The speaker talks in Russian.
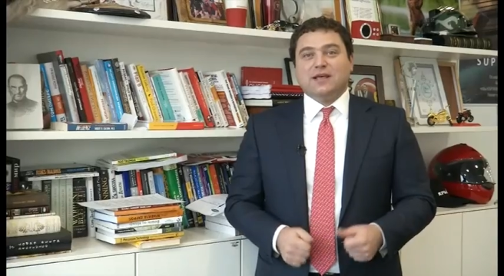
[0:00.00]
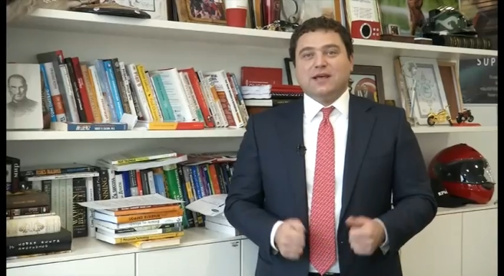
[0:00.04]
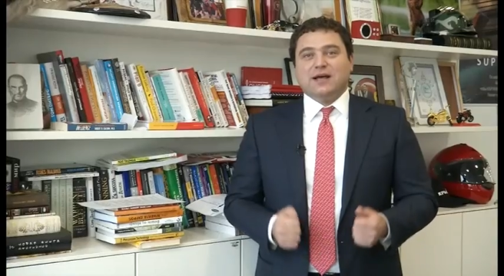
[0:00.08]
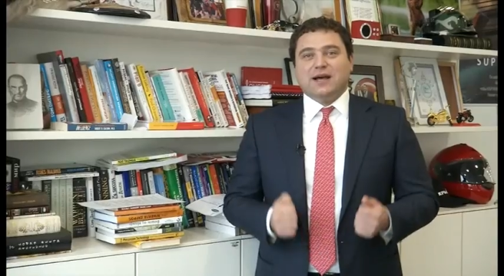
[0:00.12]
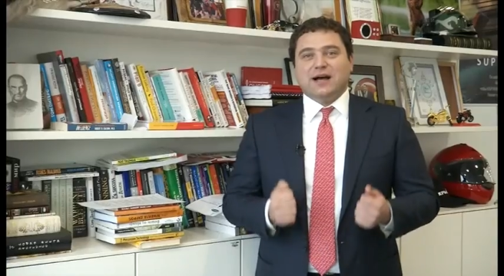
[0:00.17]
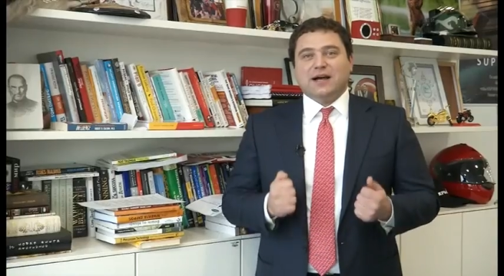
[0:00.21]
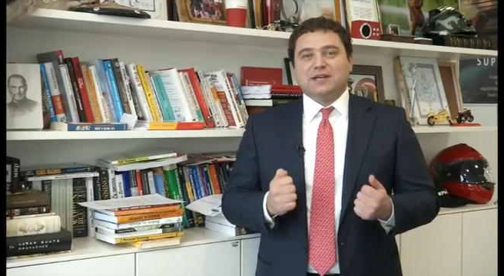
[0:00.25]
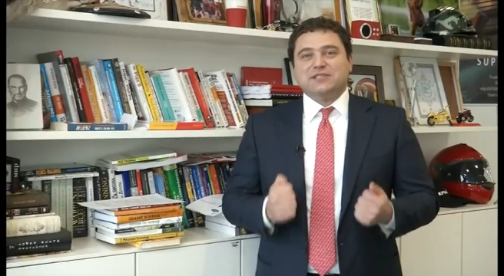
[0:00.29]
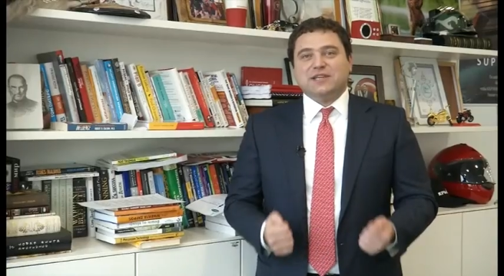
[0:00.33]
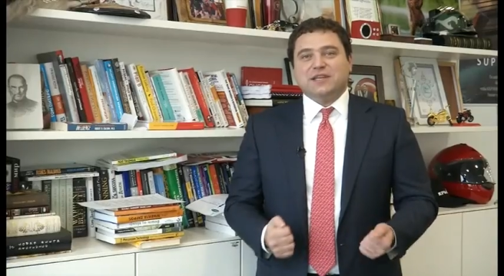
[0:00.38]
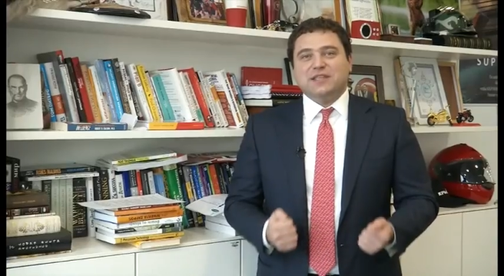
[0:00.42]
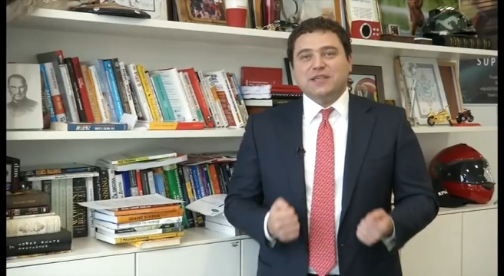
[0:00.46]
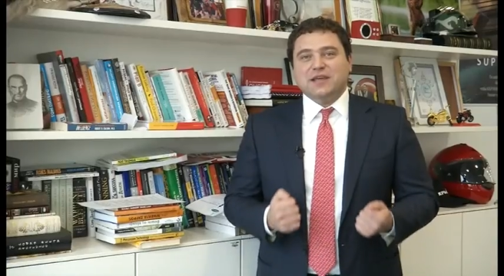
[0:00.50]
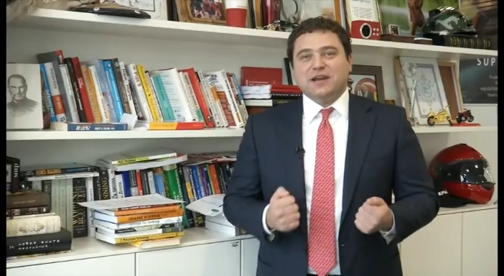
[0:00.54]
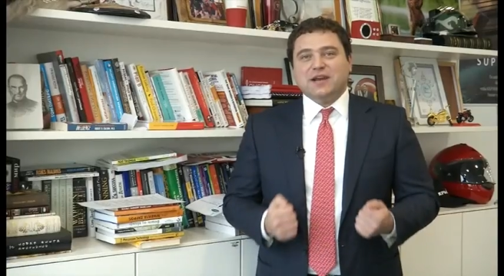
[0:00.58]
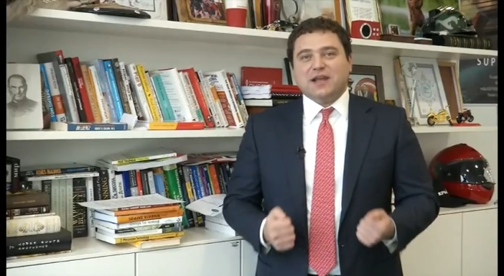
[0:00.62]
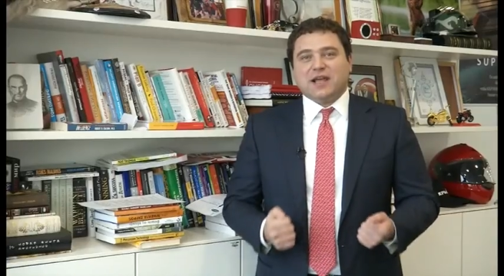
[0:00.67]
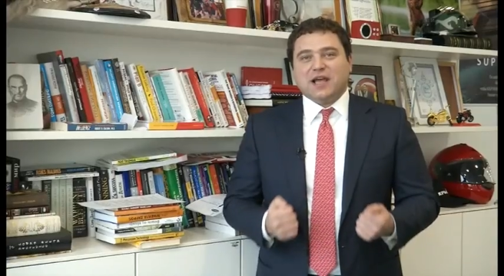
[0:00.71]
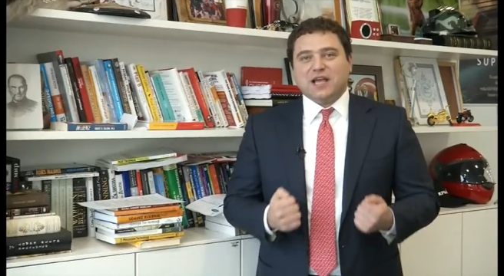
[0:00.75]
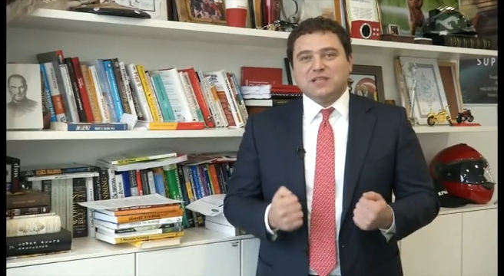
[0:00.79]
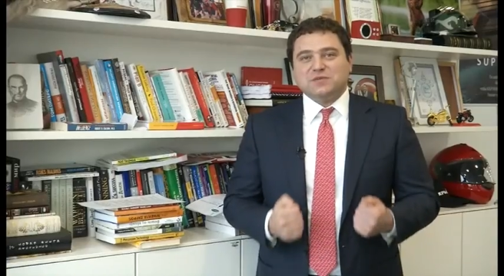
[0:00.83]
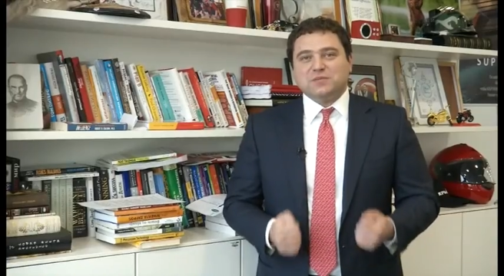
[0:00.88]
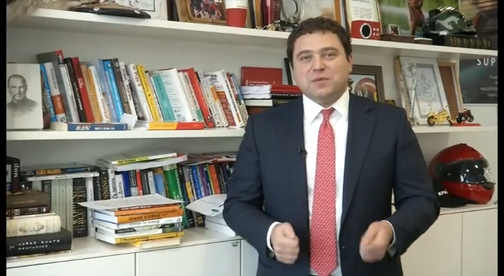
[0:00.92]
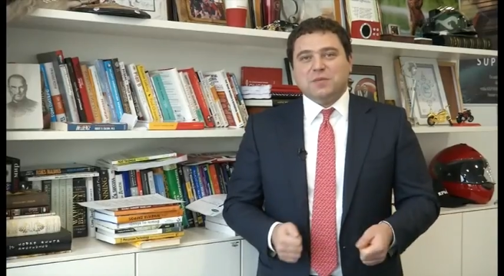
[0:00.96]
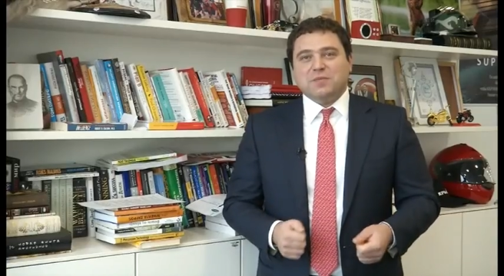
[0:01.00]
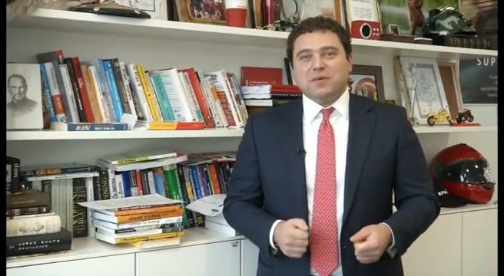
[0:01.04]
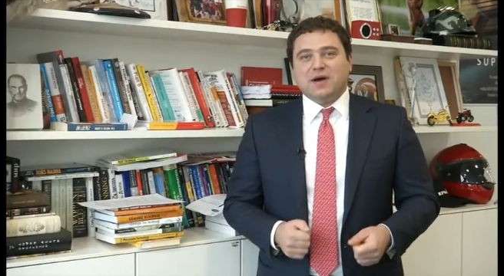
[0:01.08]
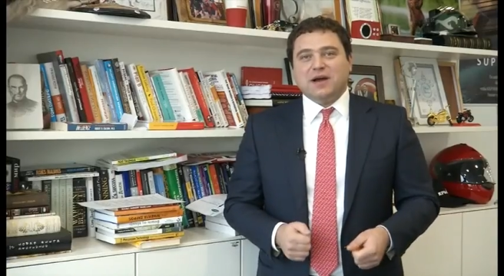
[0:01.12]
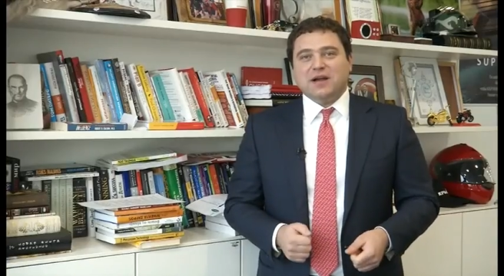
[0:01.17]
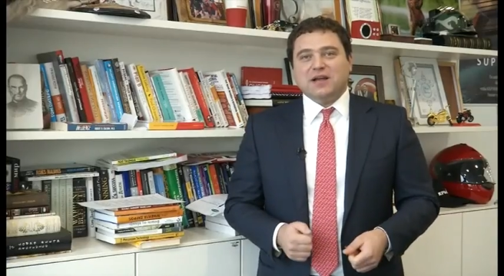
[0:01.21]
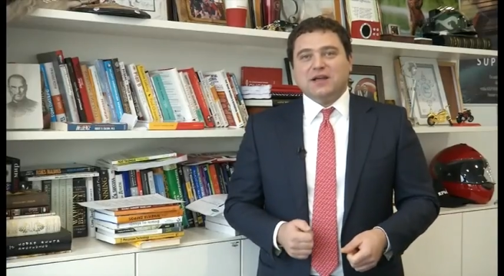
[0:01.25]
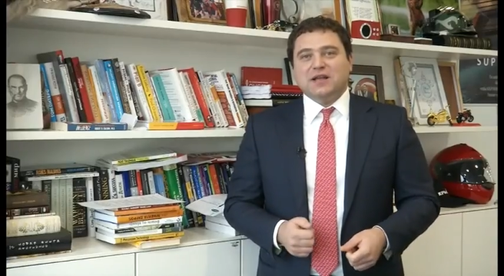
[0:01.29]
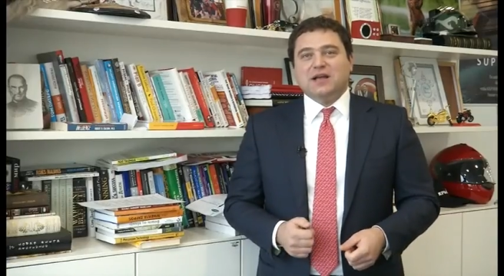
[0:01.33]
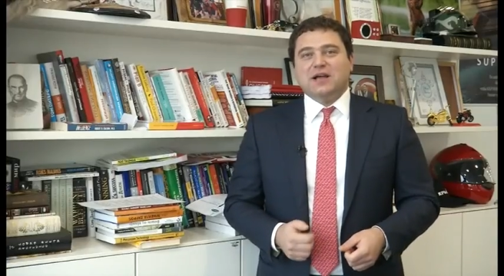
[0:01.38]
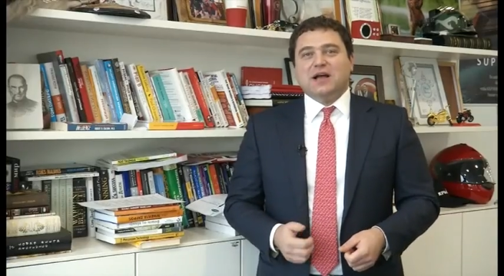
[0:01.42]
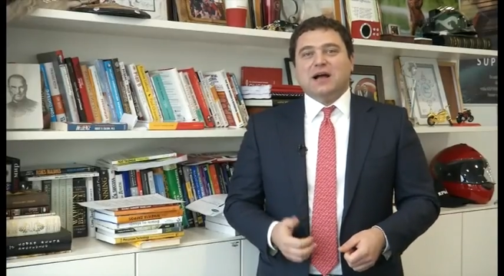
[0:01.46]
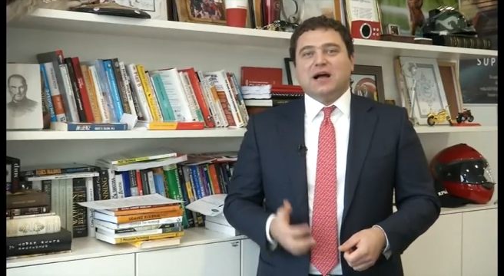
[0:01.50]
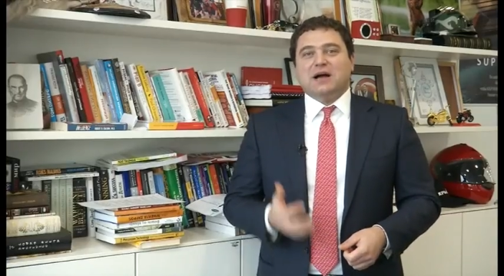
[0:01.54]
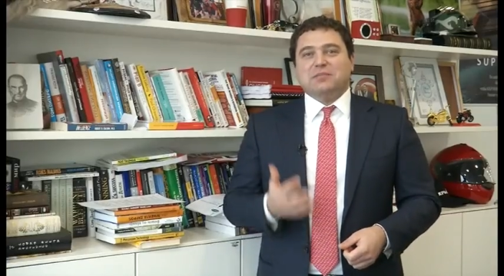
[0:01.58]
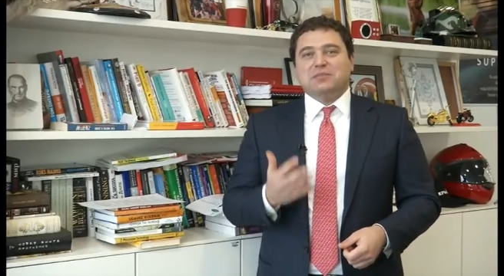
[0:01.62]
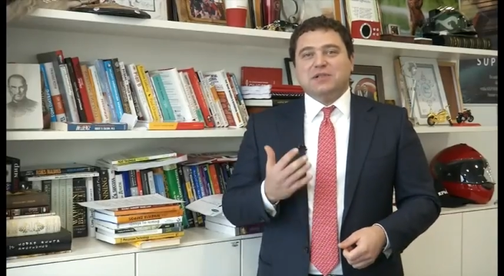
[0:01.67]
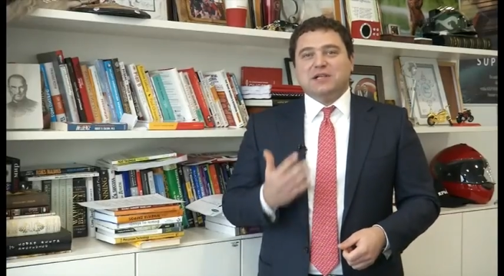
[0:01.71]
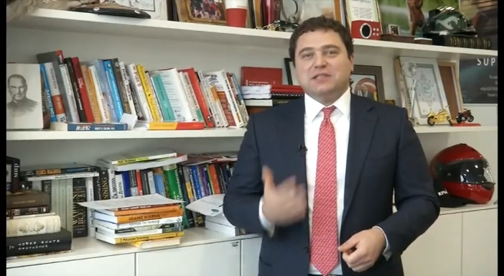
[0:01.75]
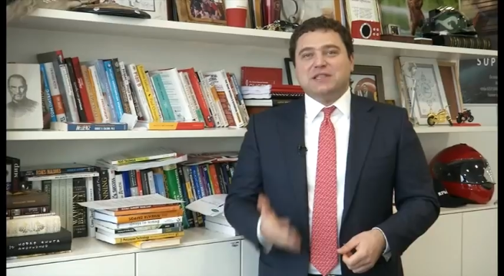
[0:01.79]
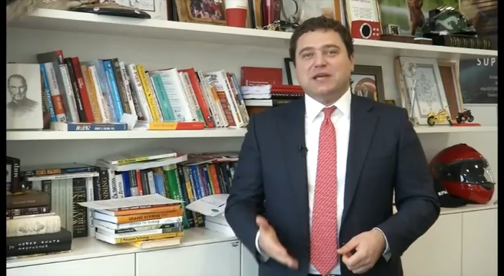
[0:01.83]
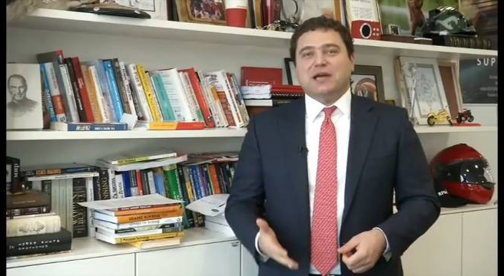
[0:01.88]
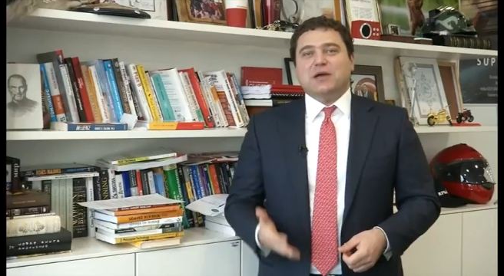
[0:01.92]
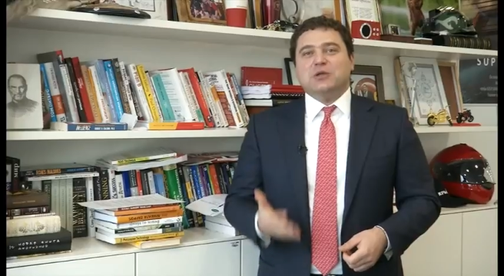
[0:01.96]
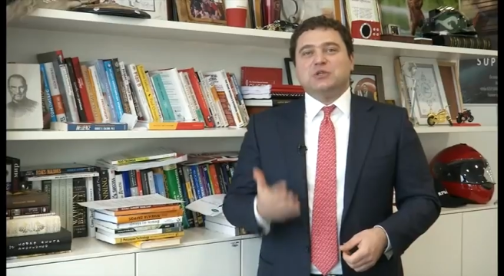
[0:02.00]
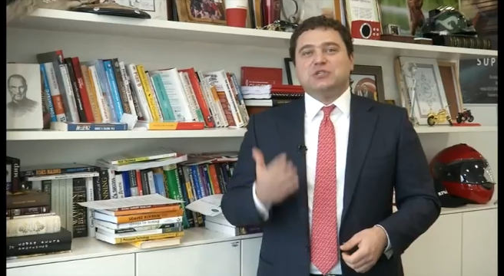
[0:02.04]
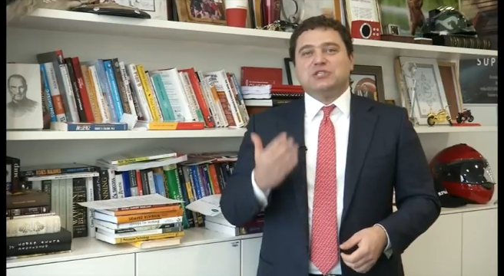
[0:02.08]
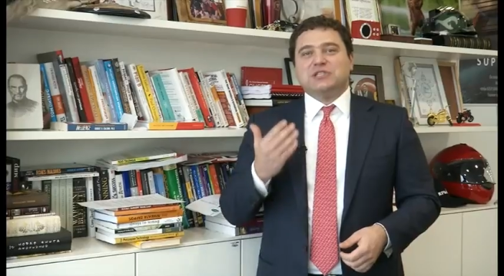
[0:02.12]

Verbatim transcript: Акционеры Каспи Банк обладают